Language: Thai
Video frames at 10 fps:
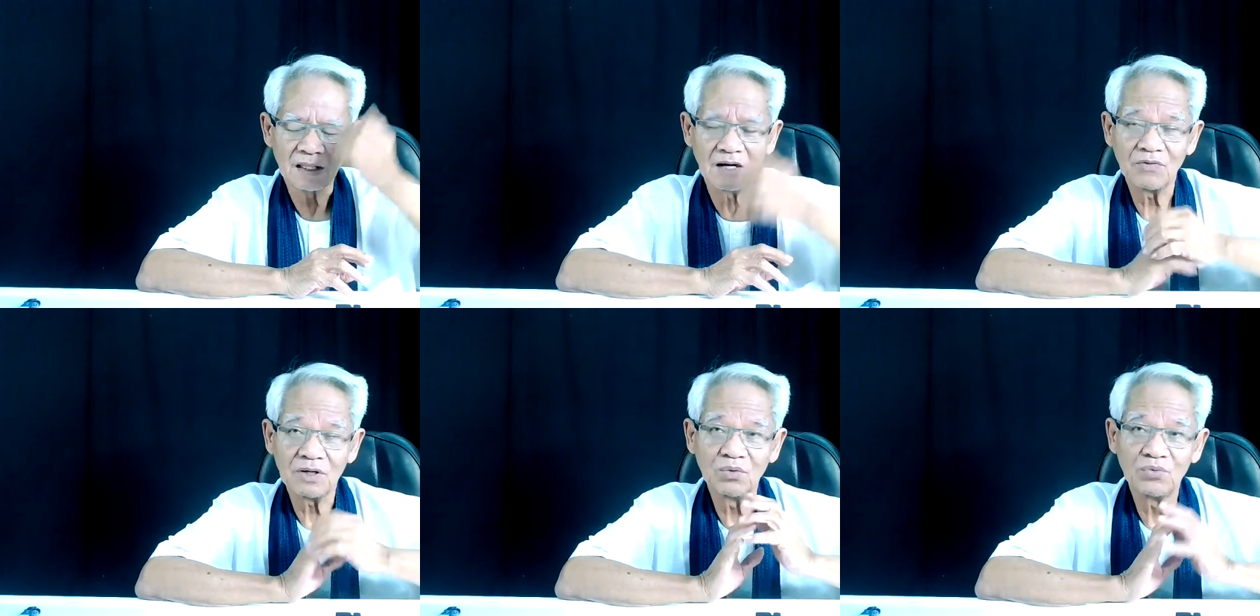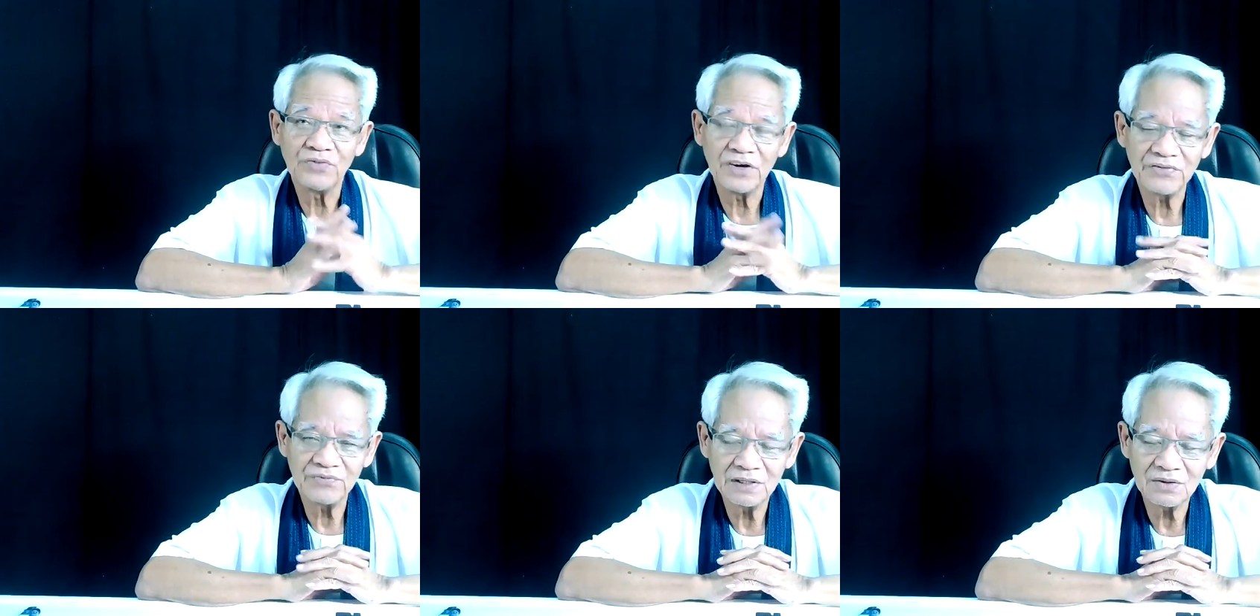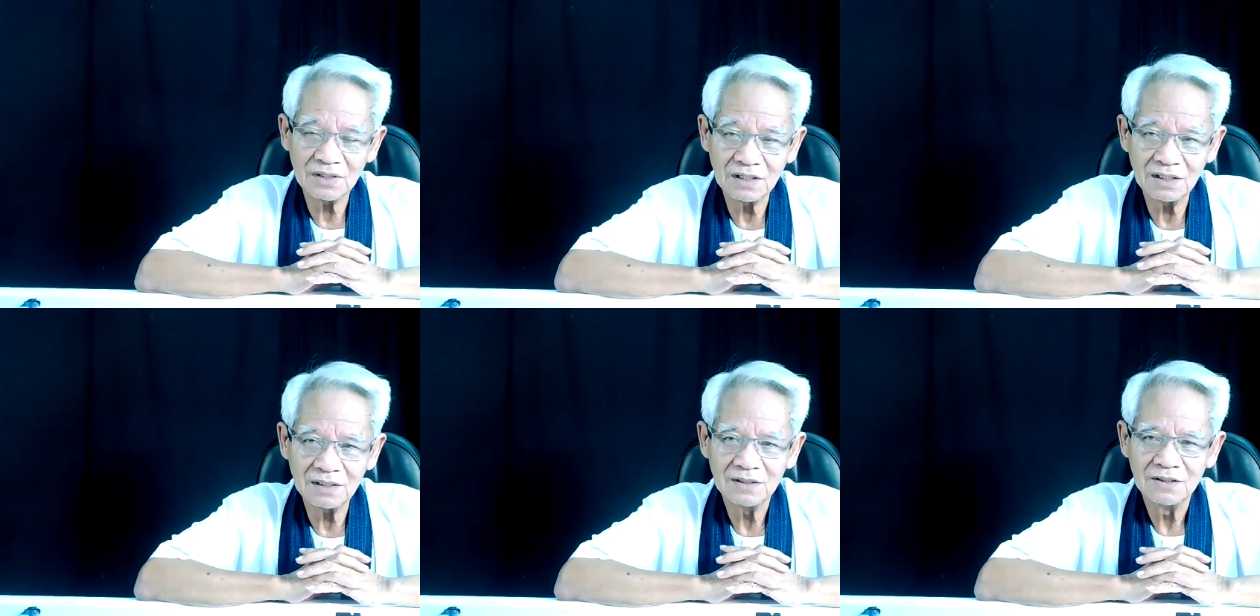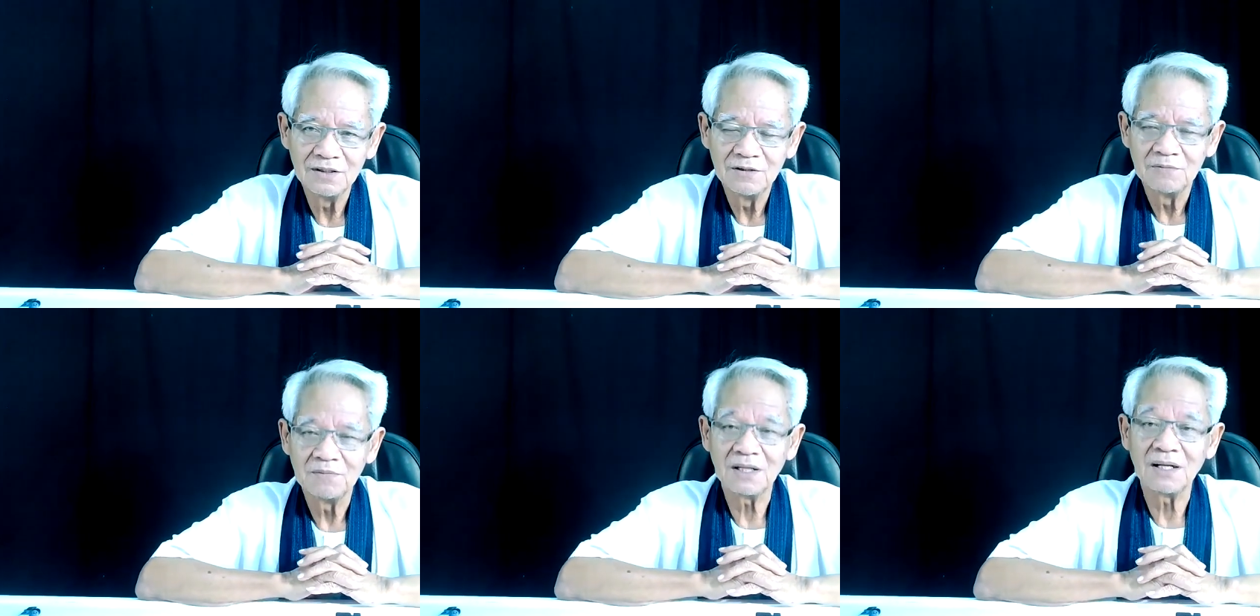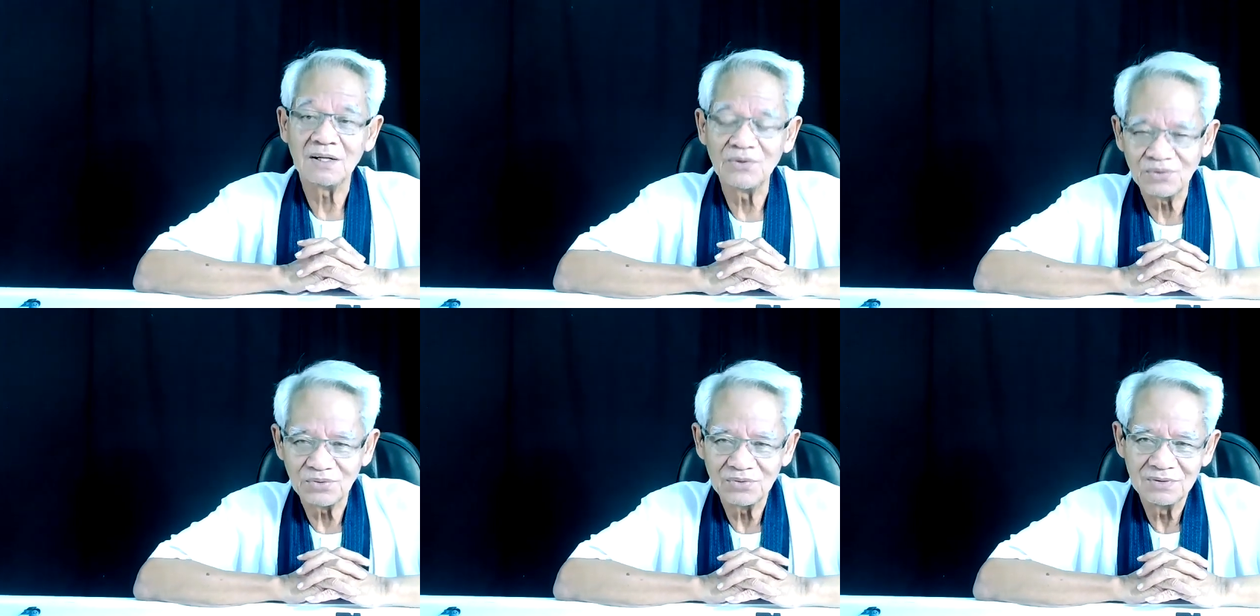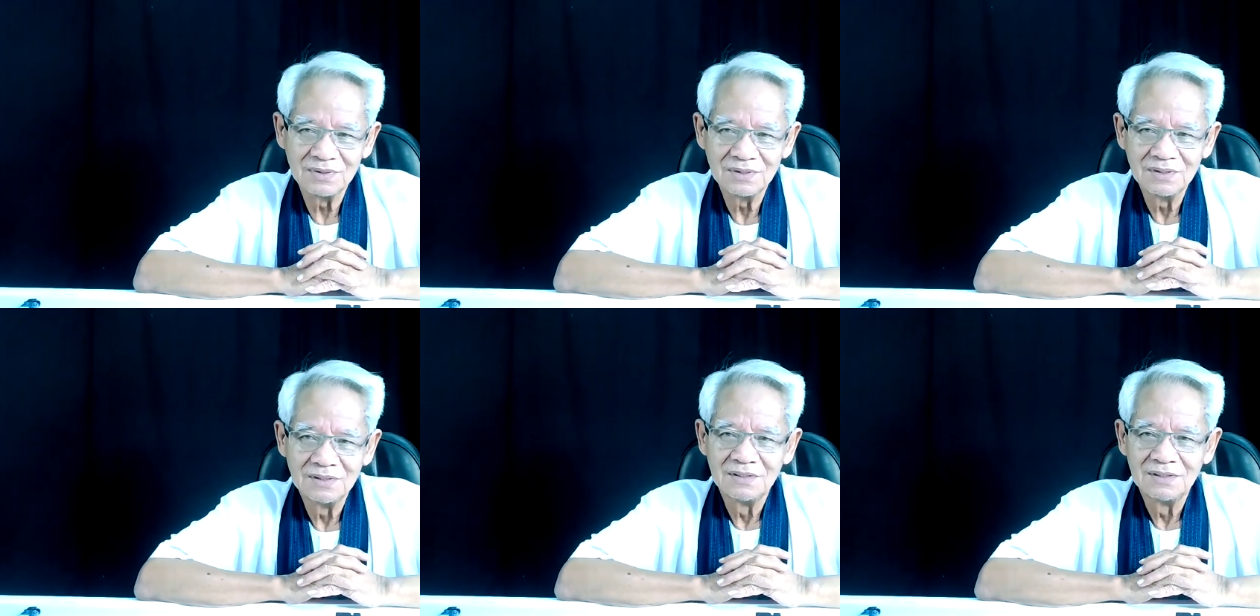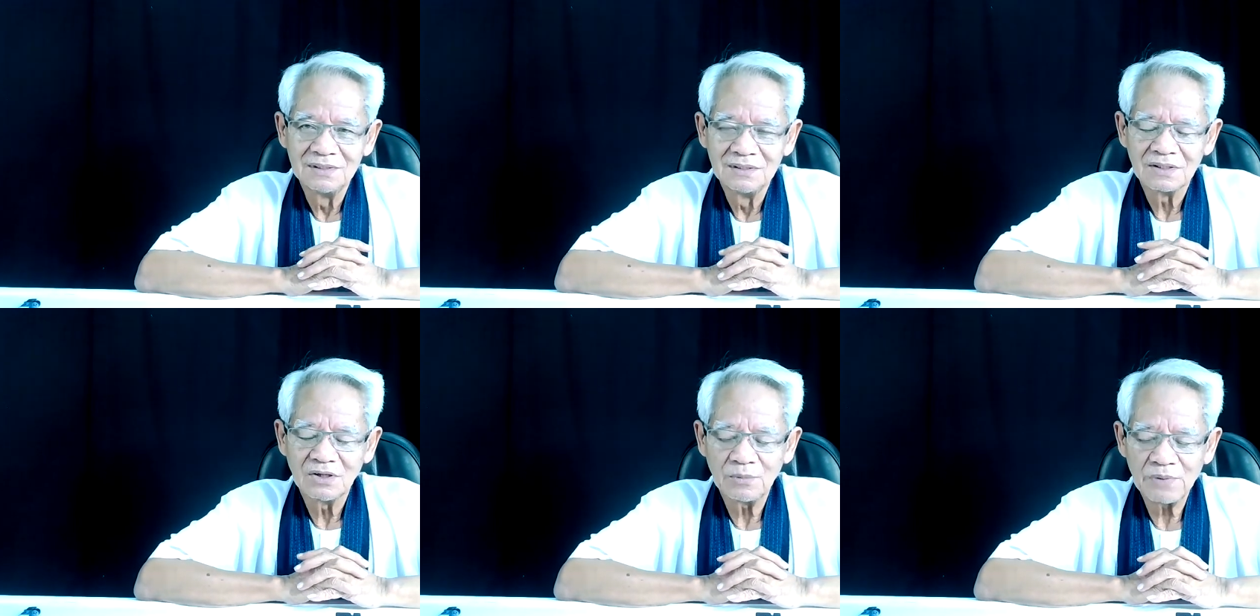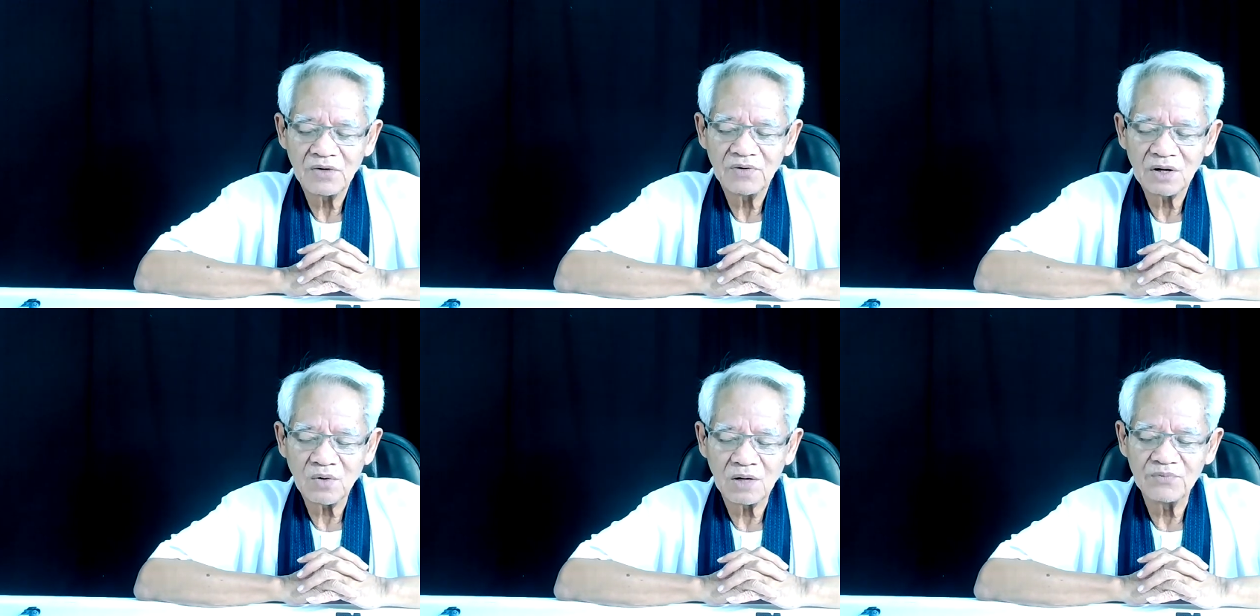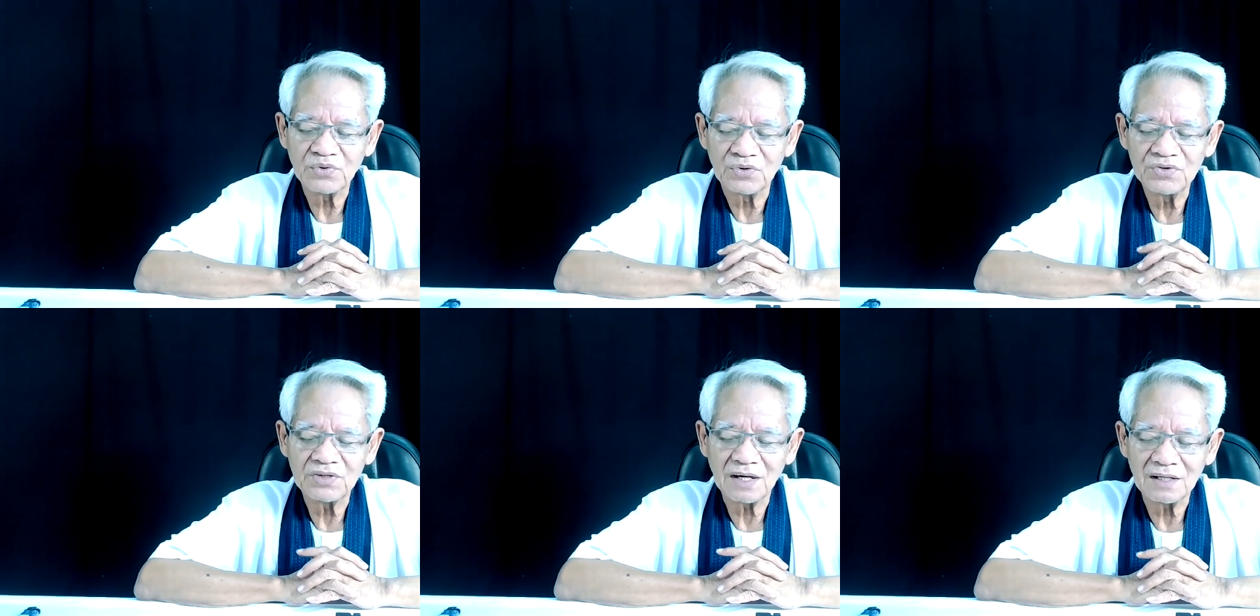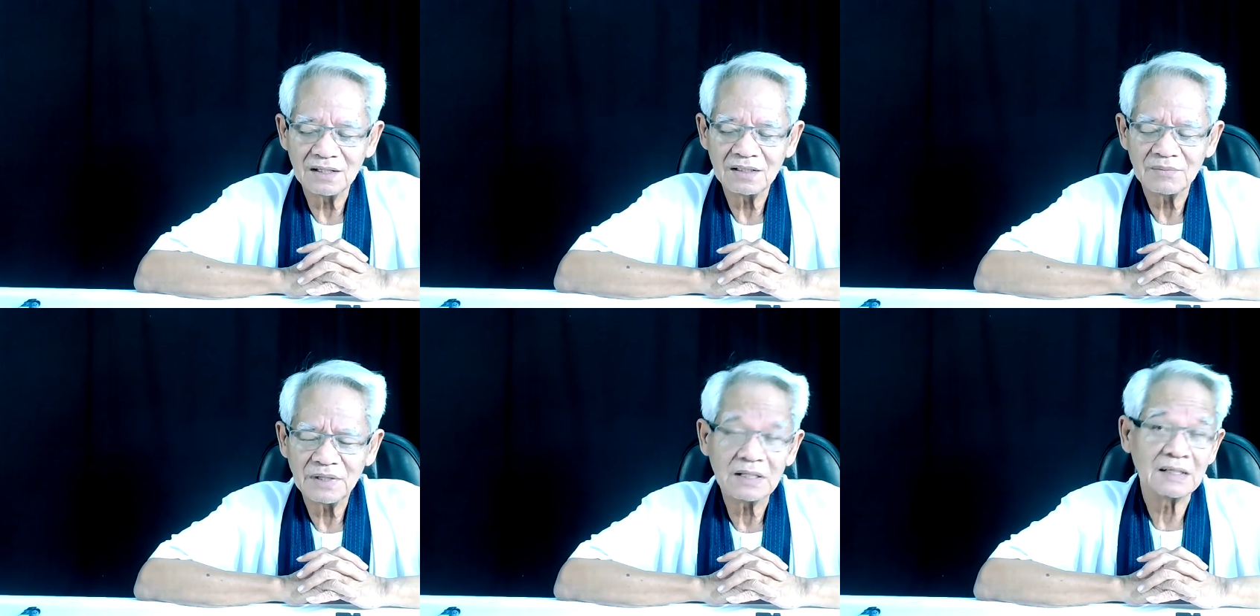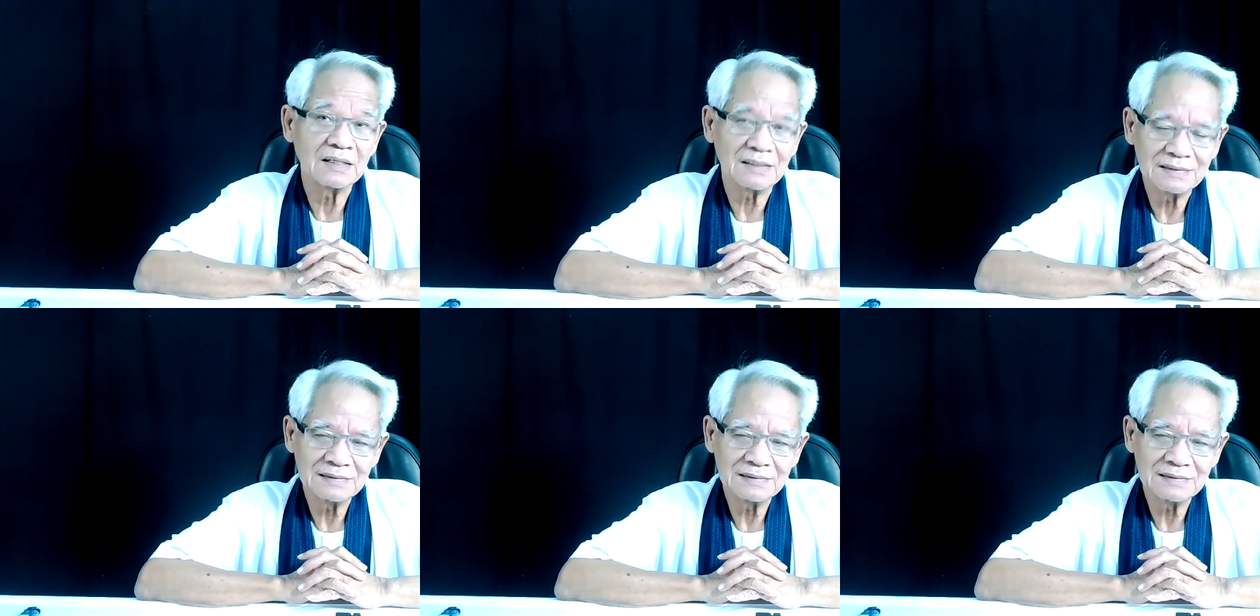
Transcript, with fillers: ถามว่าดูเฟซไหมตอนนี้ ไม่ได้ดู ก็แปลว่าความสนใจนั้นจะไม่เกิด